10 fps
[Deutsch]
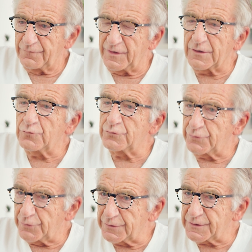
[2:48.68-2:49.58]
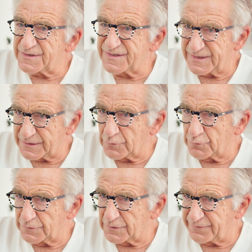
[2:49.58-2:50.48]
Wer gut hört, ist sicher
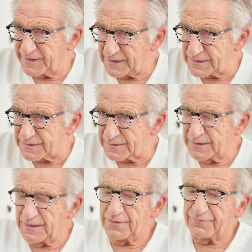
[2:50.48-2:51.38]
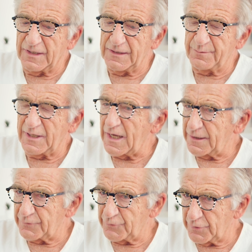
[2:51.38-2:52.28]
unterwegs, weil bei
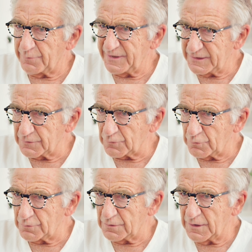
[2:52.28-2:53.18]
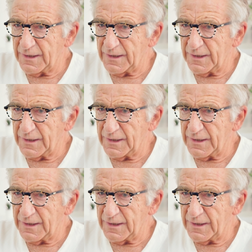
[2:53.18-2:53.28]
einer Hörminderung